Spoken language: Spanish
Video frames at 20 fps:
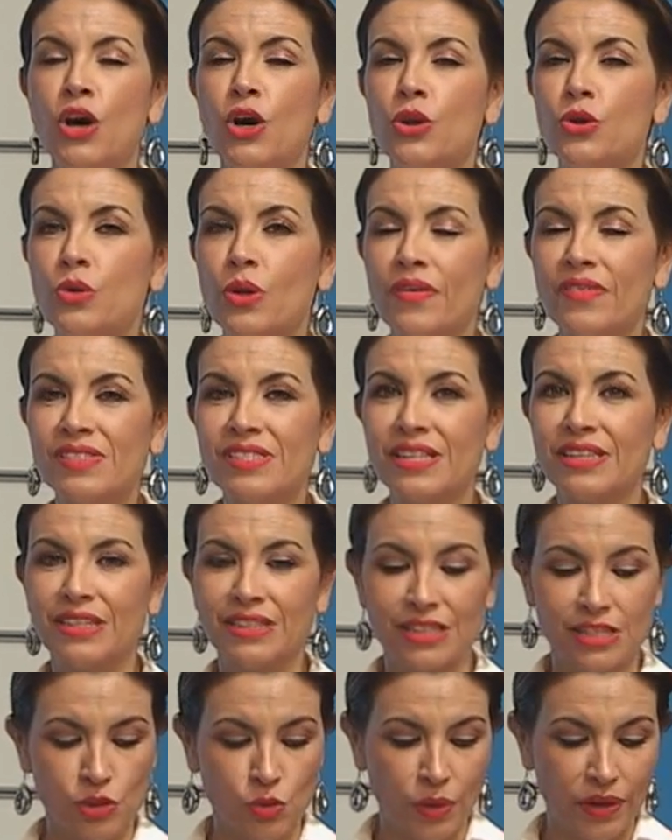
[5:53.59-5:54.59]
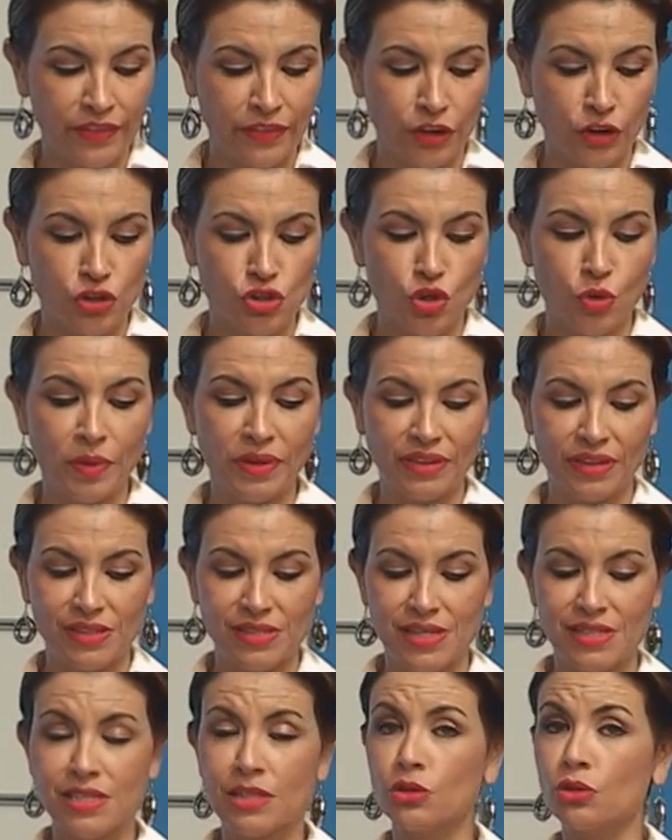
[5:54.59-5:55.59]

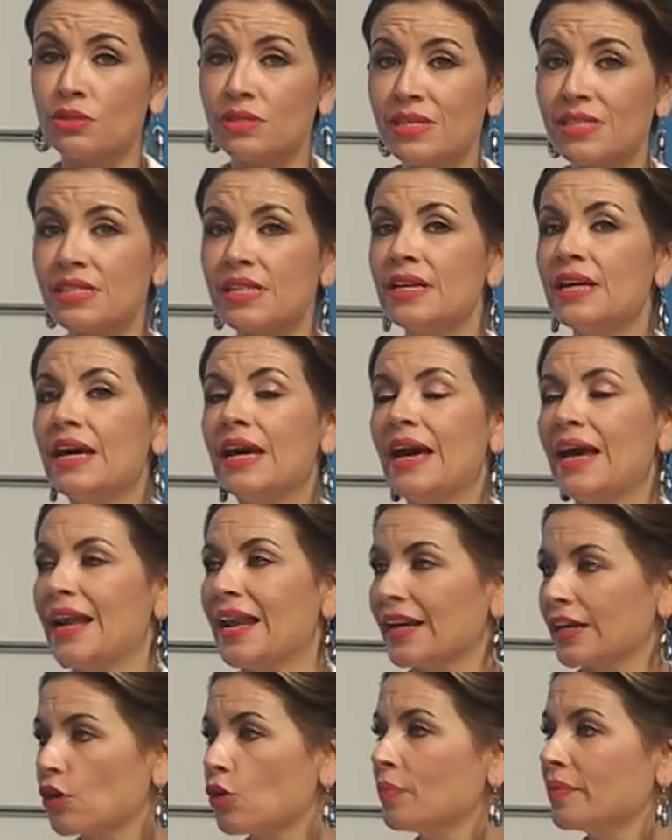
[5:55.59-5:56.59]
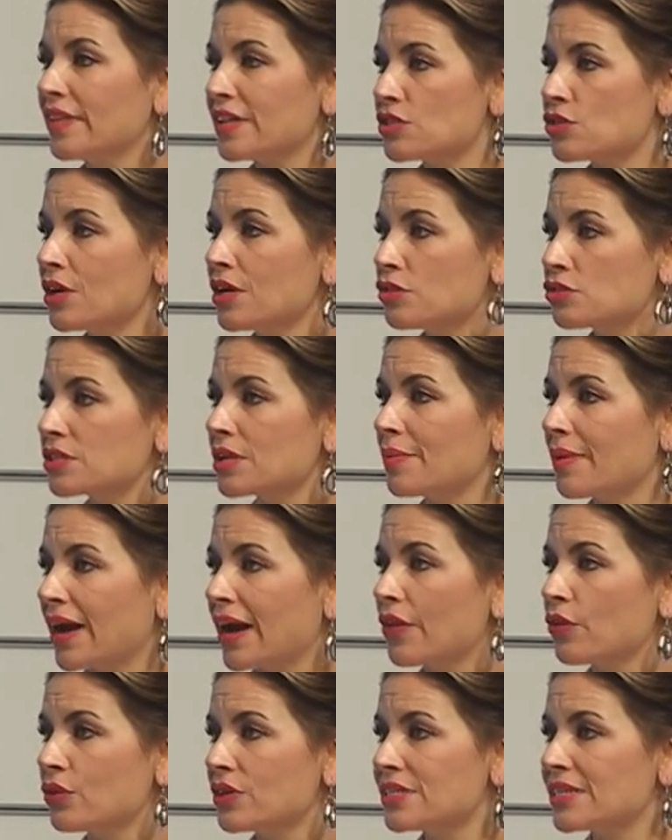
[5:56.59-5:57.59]
4826 Entonces, la recomendación a los
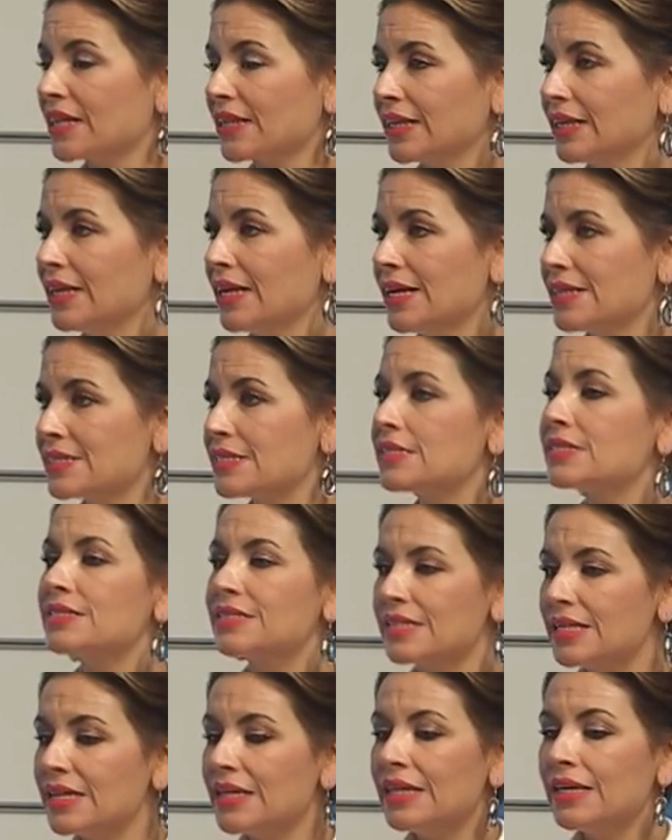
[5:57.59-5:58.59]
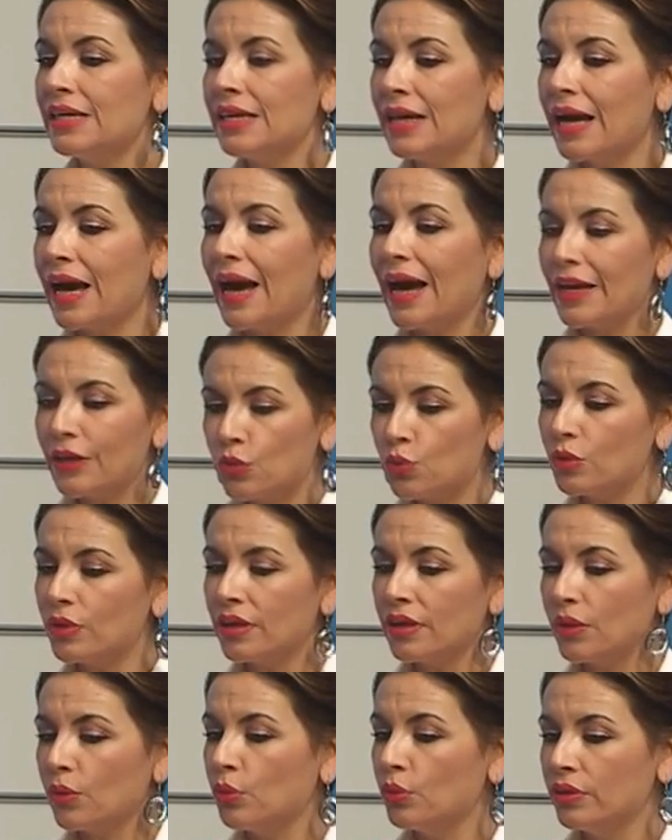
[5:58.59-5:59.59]
trabajadores aquí es si hay
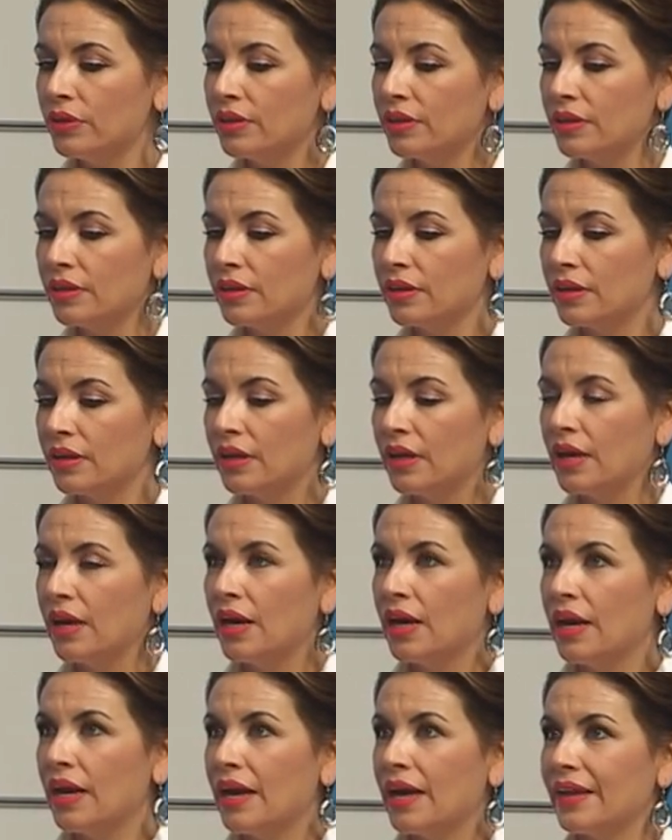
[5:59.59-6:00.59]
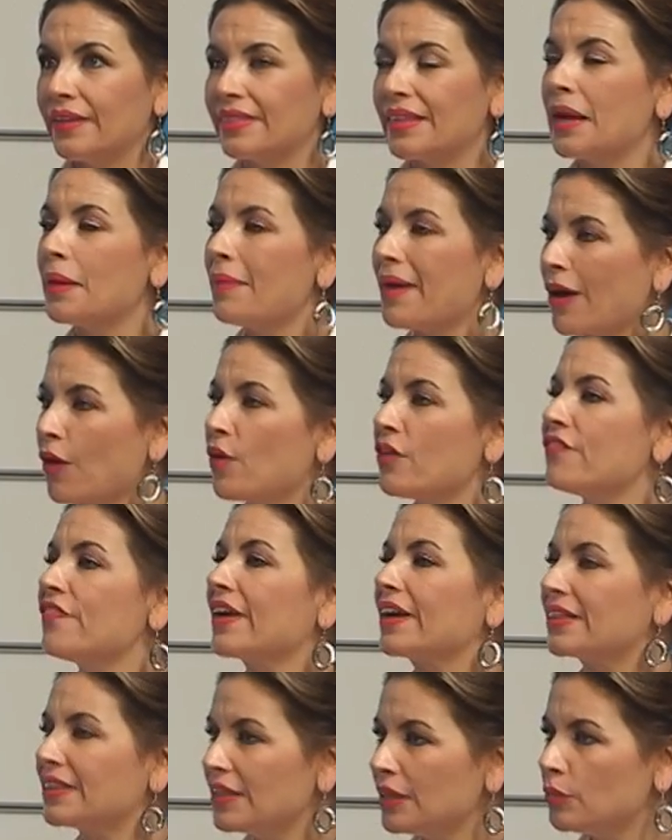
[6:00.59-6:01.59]
un eh, trabajo
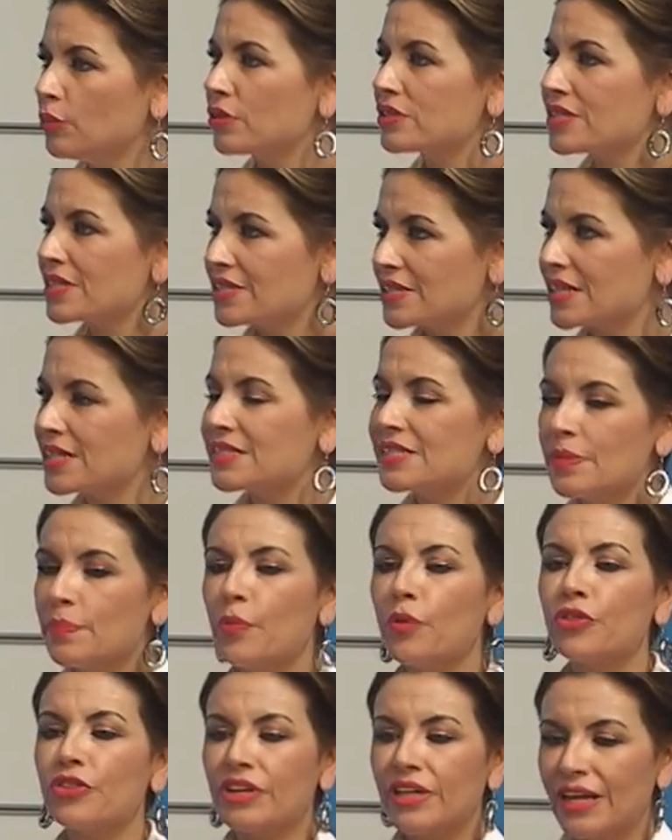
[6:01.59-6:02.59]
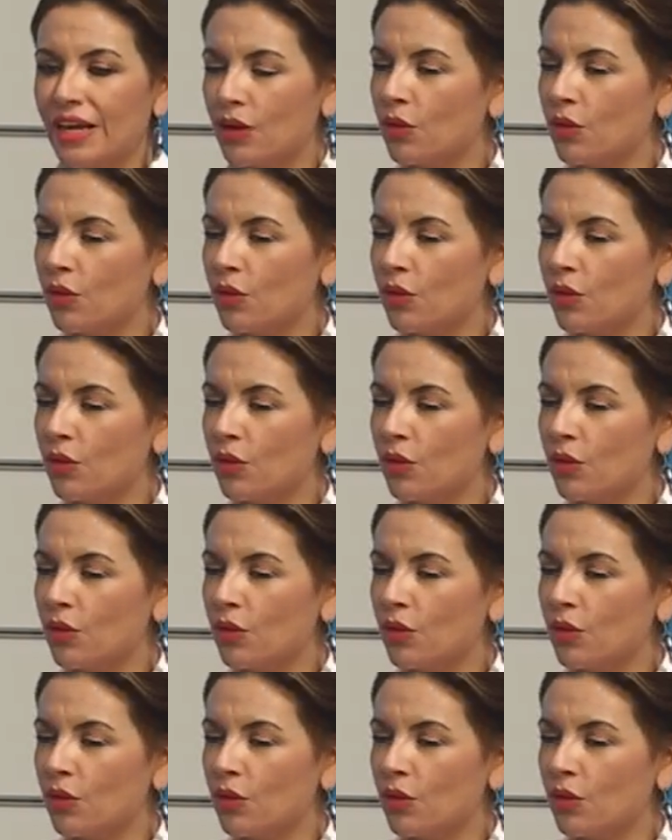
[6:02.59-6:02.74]
efectivo, es decir, sí podrían